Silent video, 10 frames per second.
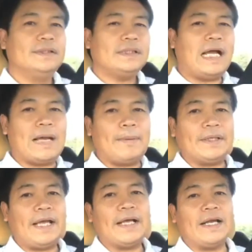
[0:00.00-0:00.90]
ถ้าหากไป
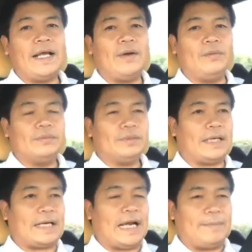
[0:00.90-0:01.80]
แจ้งแล้วห
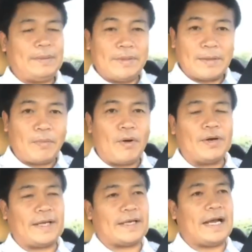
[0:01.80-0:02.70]
ลักฐานไม่เพียงพอ
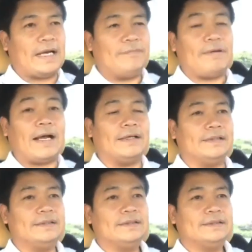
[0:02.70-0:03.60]
แก่การรับฟัง
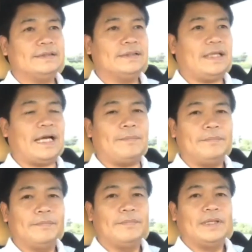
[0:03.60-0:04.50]
นะครับ
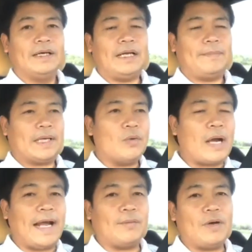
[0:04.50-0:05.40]
และไม่เข้า
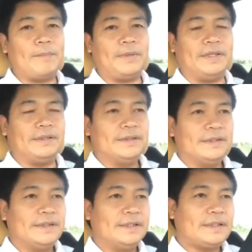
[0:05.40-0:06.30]
ข่ายความผิด
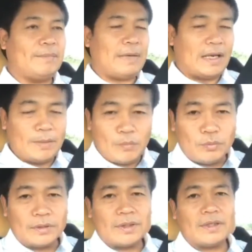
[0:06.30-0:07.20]
ถ้ามาร์คให้บู
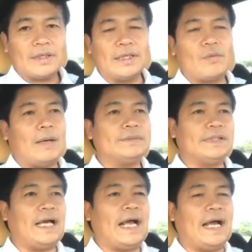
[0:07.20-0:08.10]
ลเกิดความ
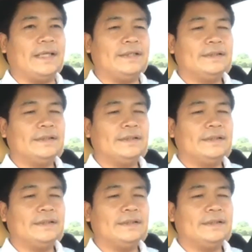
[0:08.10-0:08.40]
เสียหาย